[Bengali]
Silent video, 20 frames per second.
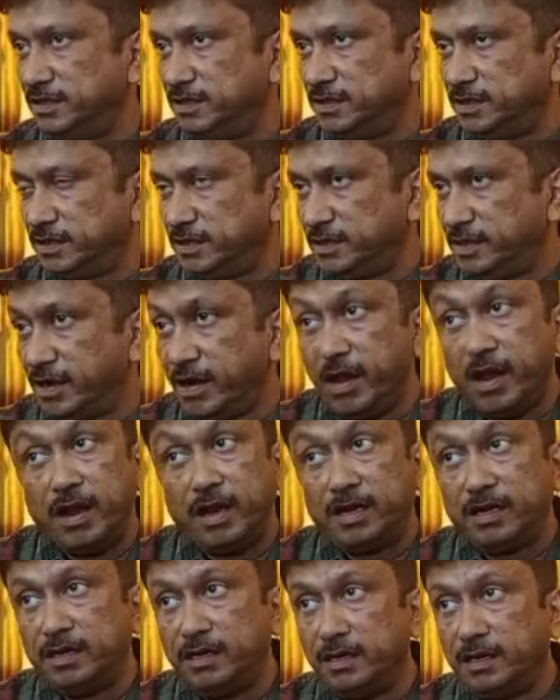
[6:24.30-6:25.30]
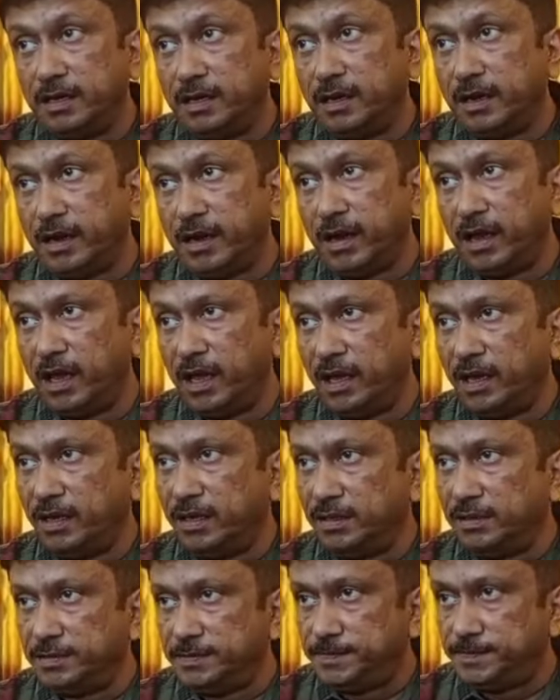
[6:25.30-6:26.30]
পেশেন্টের শাশুড়ি বলেছেন যে হ্যাঁ
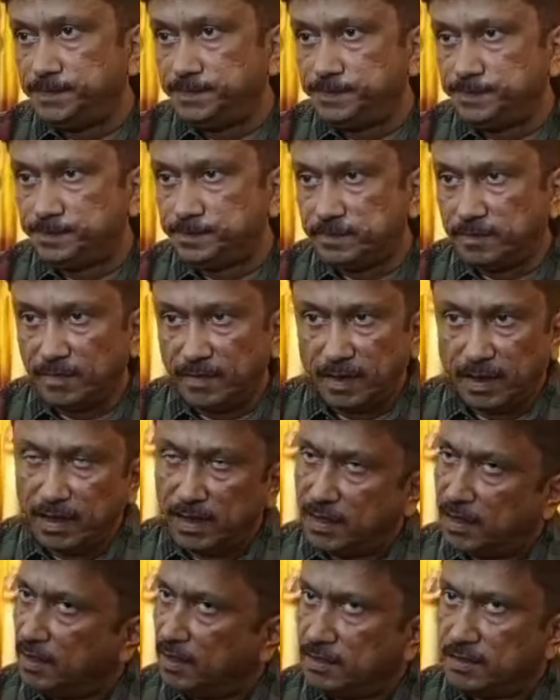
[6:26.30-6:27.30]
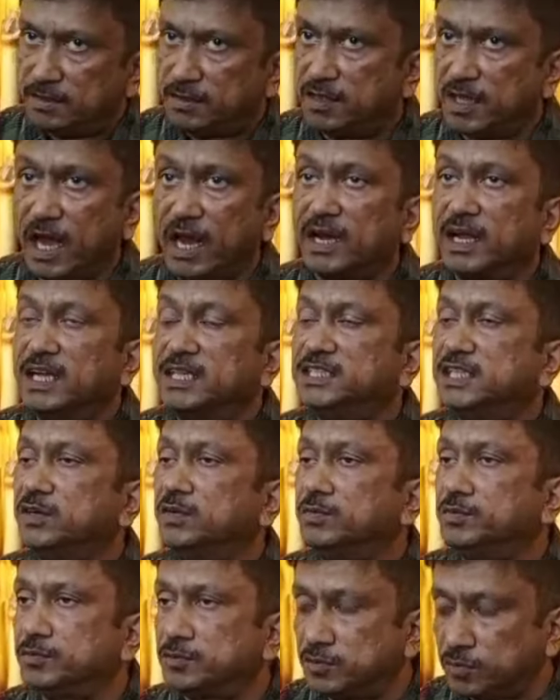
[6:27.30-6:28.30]
পেশেন্টের যে শাশুড়ি ছিলেন তিনি তার কাছে
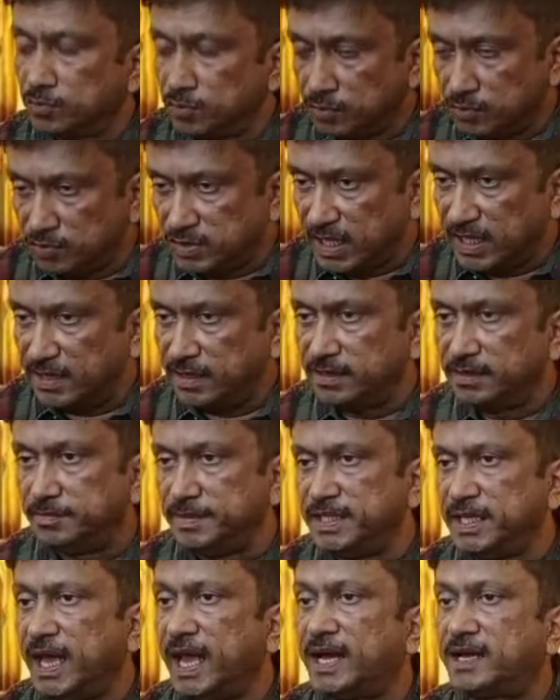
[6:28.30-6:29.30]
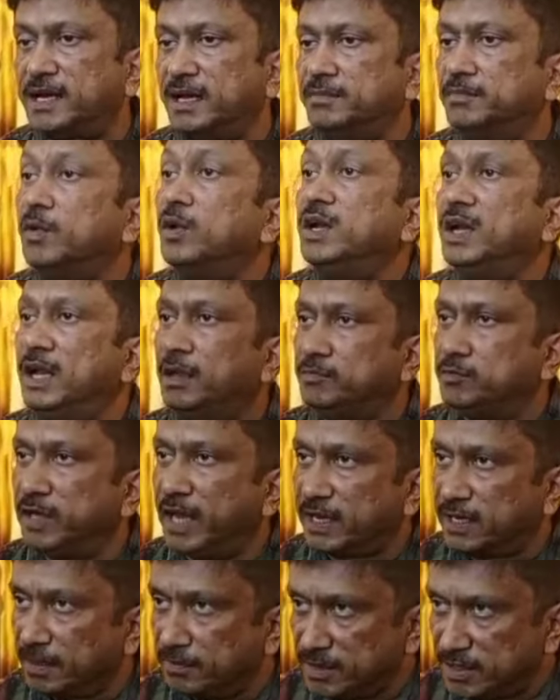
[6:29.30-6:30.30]
শুরুতে একটা বললাম তো
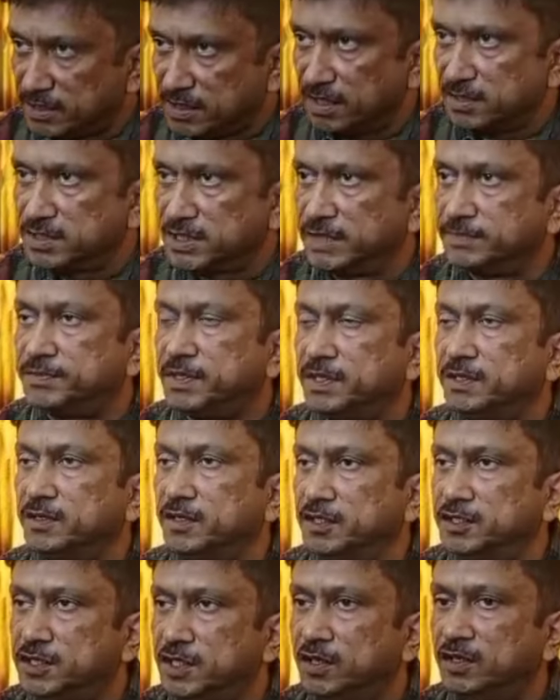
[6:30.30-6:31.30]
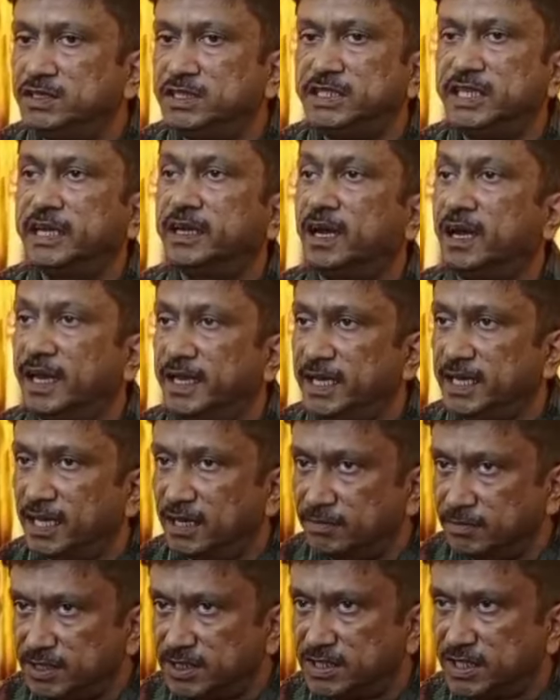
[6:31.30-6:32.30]
একটা মিসকনসেপশন হয়েছিল সেটা
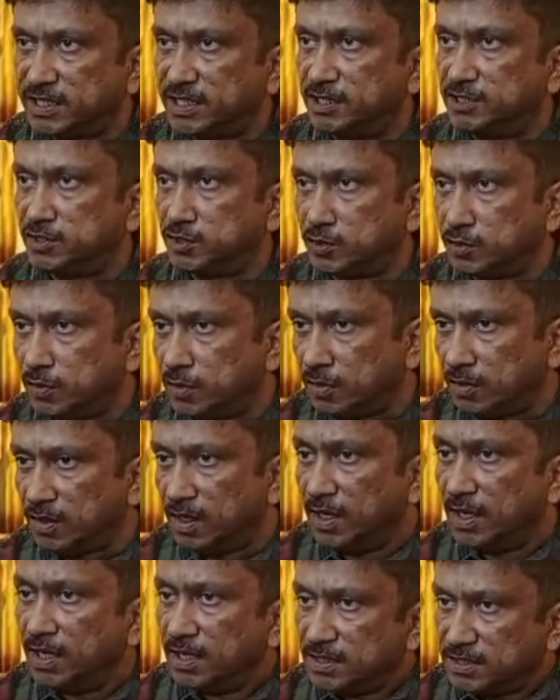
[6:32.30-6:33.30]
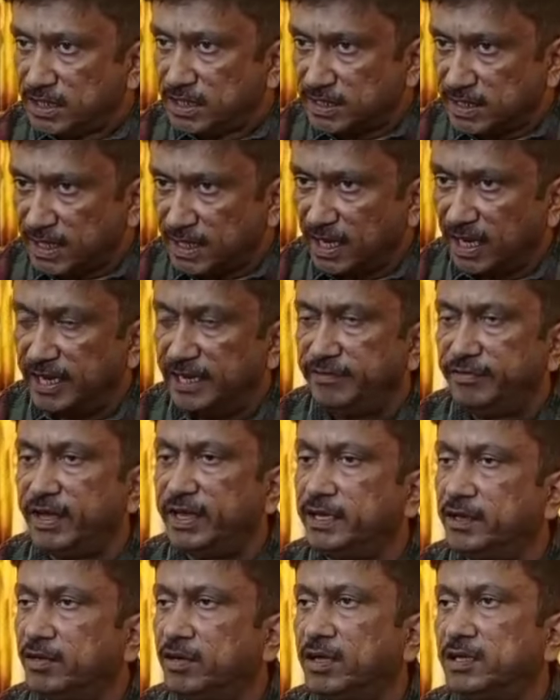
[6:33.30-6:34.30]
ক্ল্যারিক্যাল মিস্টেকের জন্য সেটা ক্ল্যারিফাই
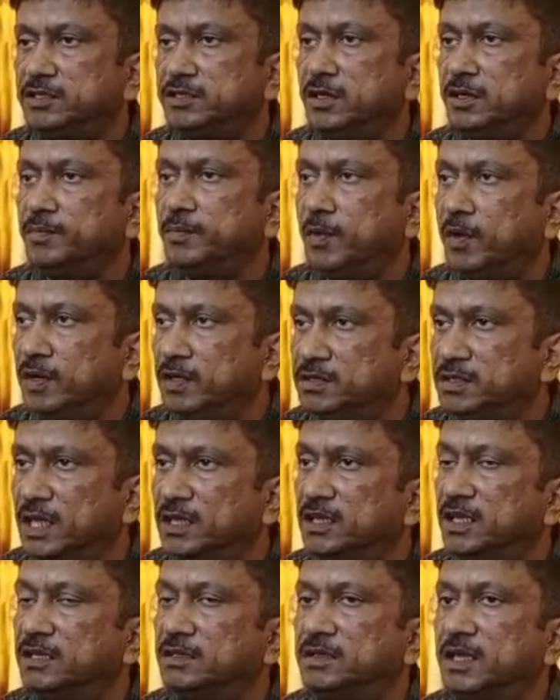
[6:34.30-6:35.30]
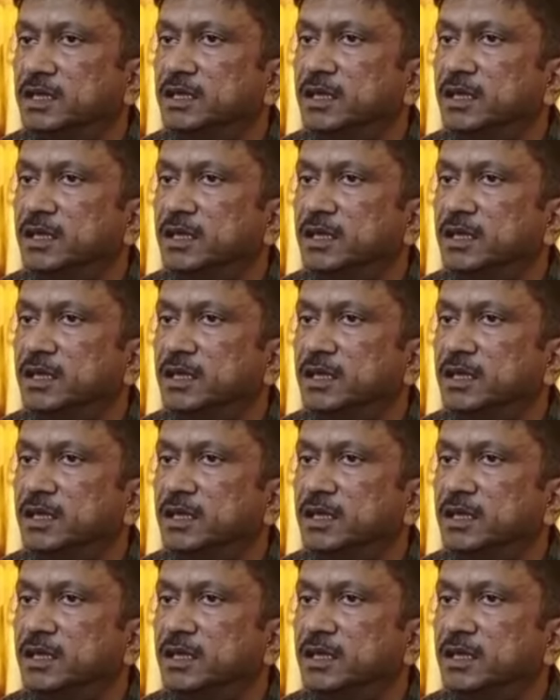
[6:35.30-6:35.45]
করার পর তাদের